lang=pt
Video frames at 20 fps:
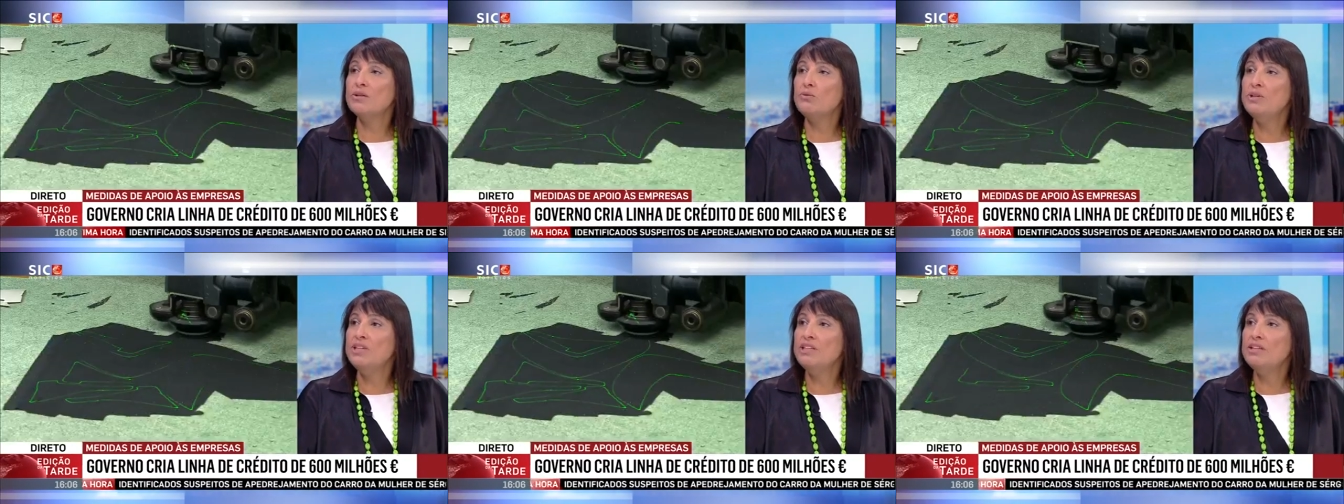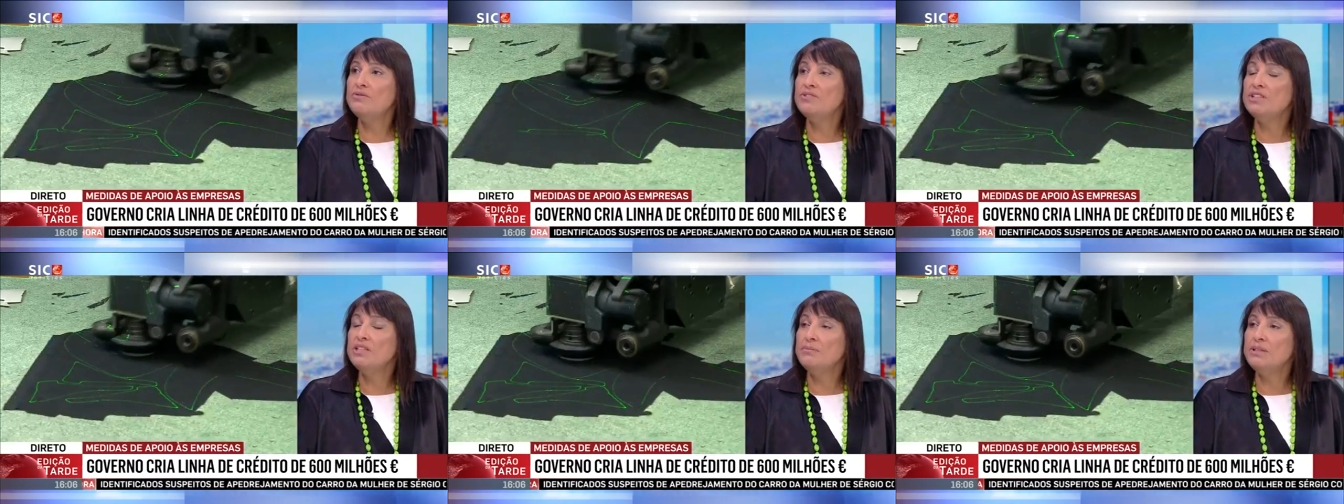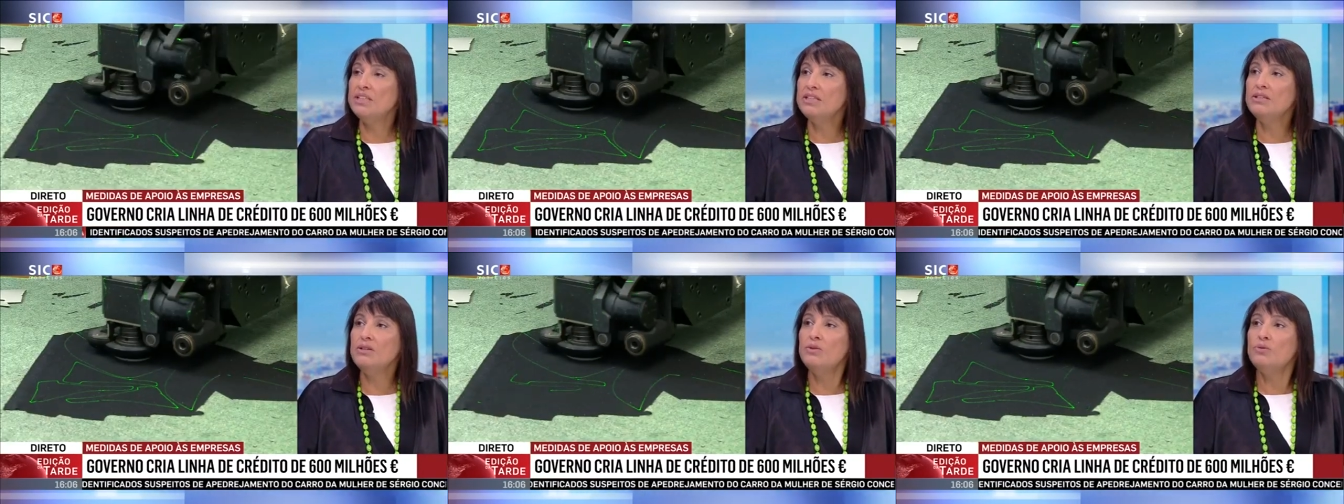que o
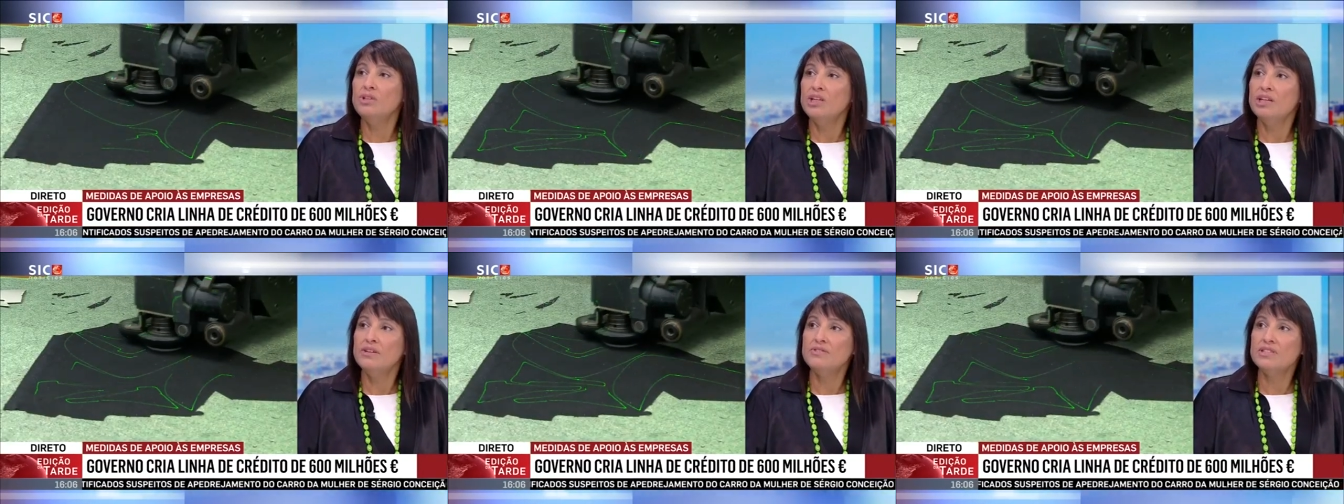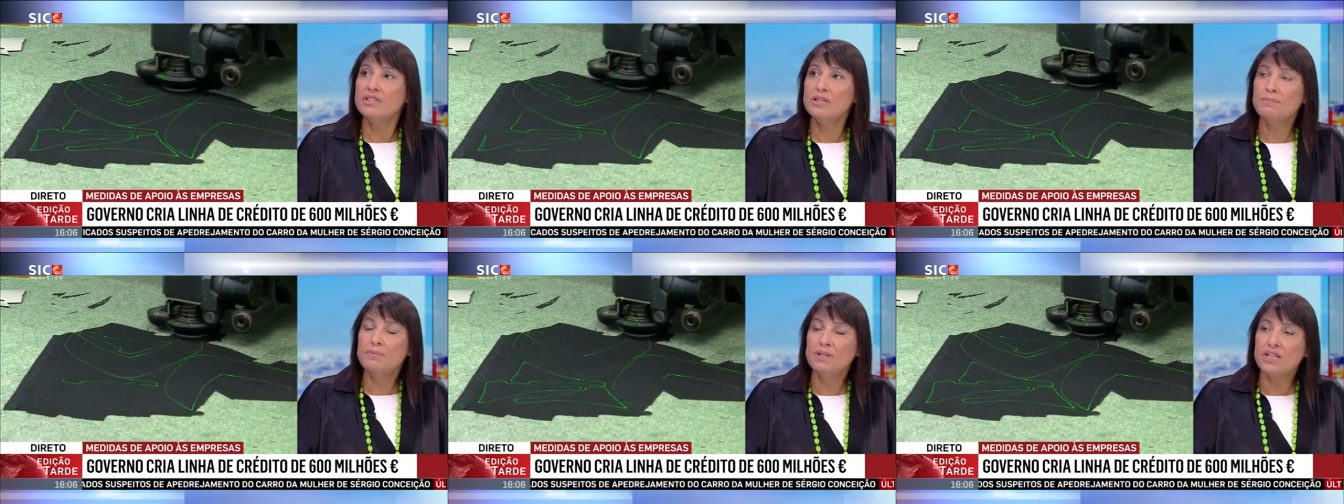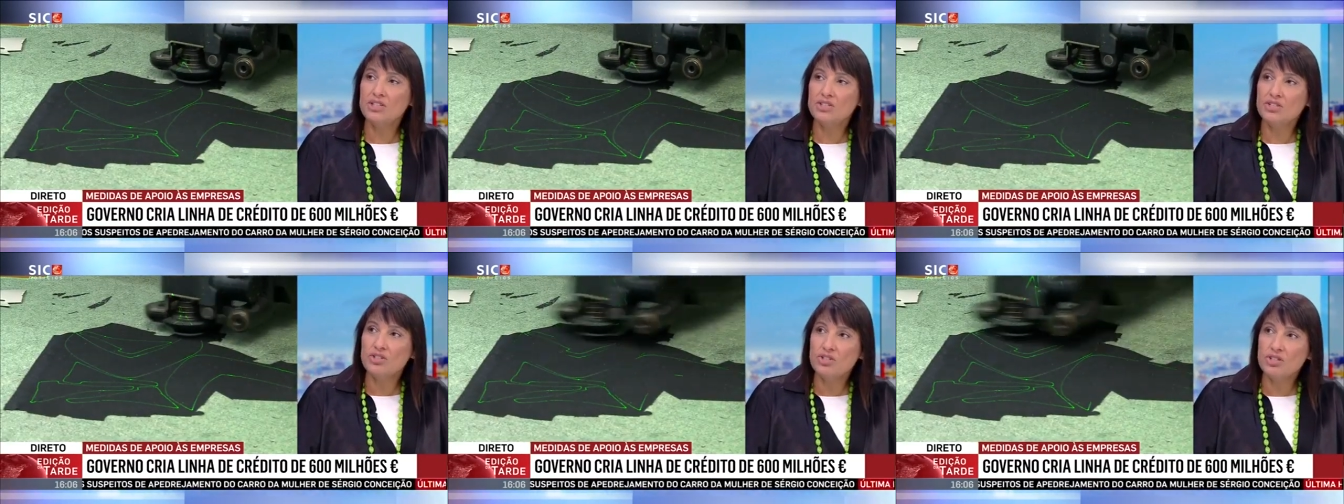endividamento não deve ser
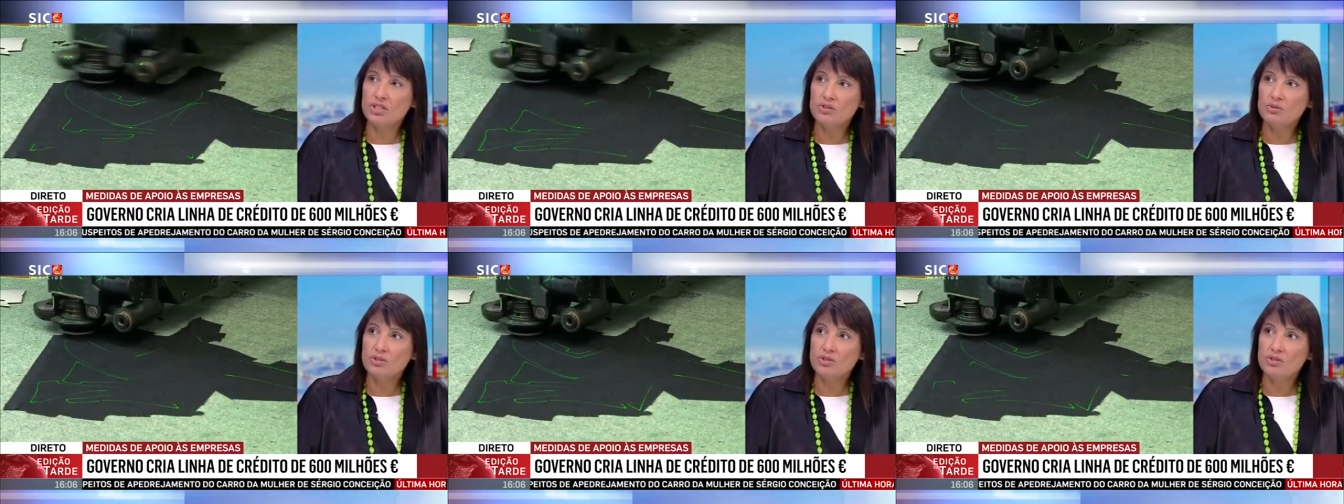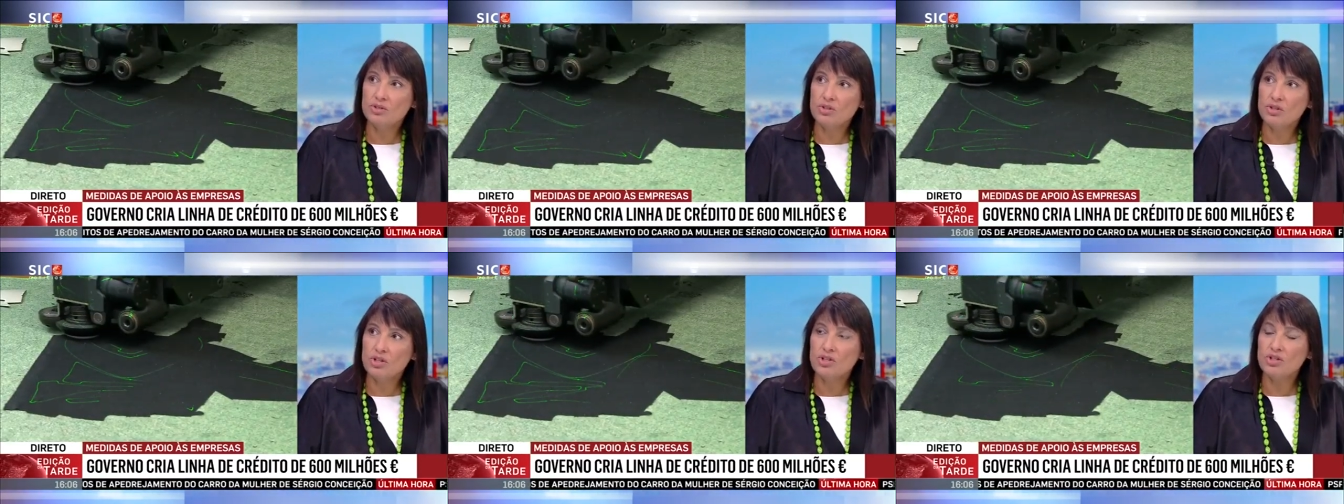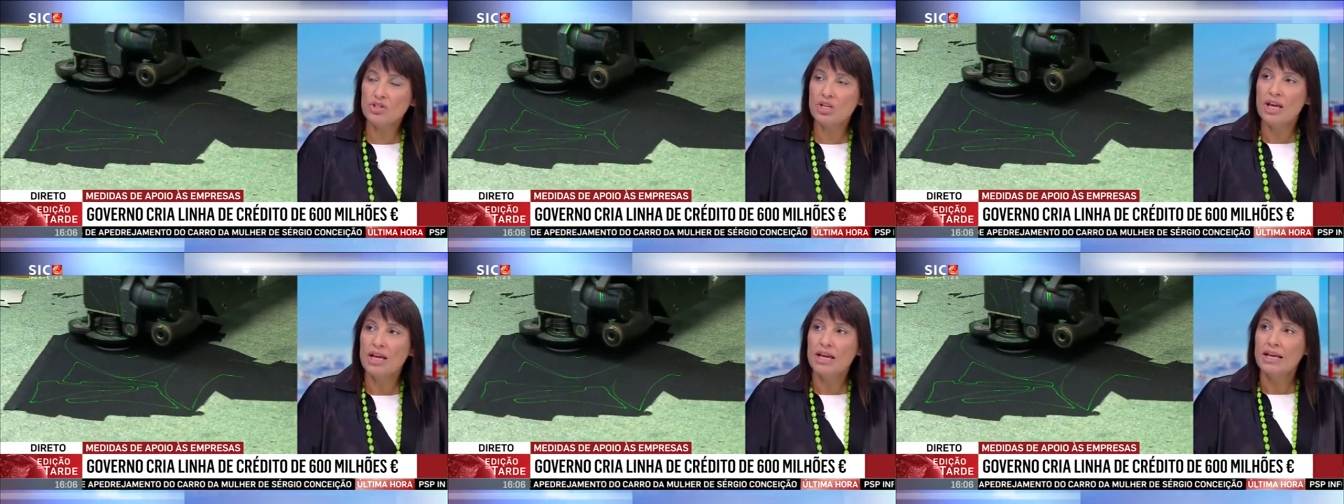para estas
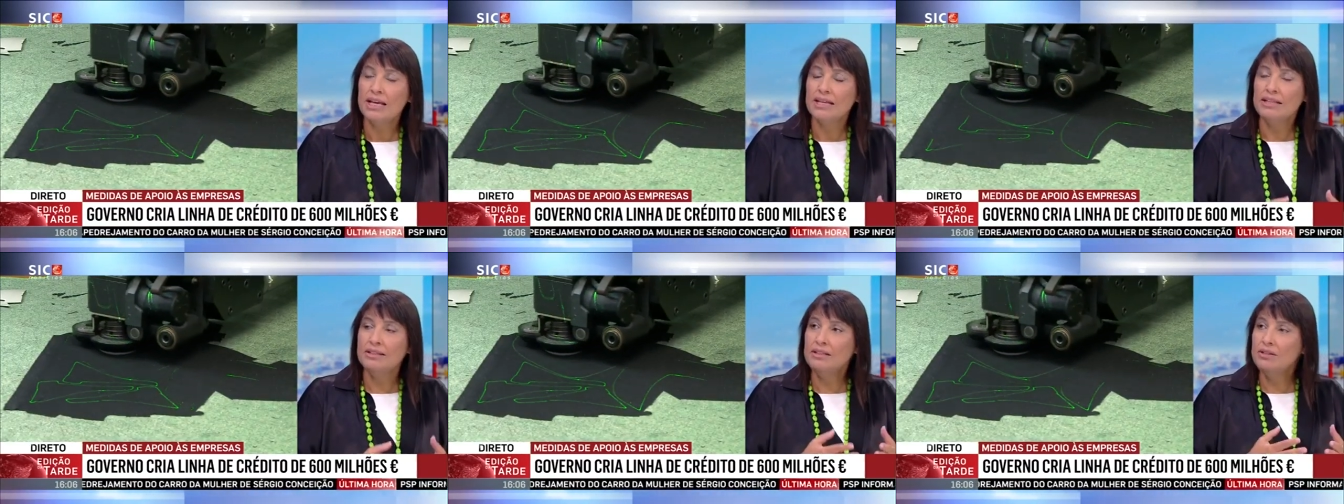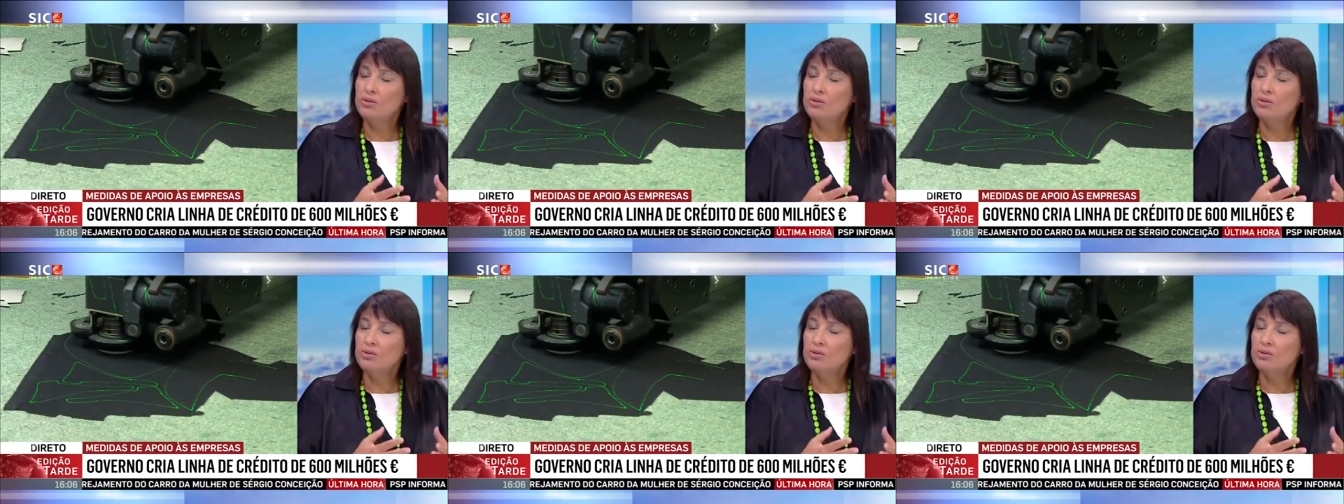situações de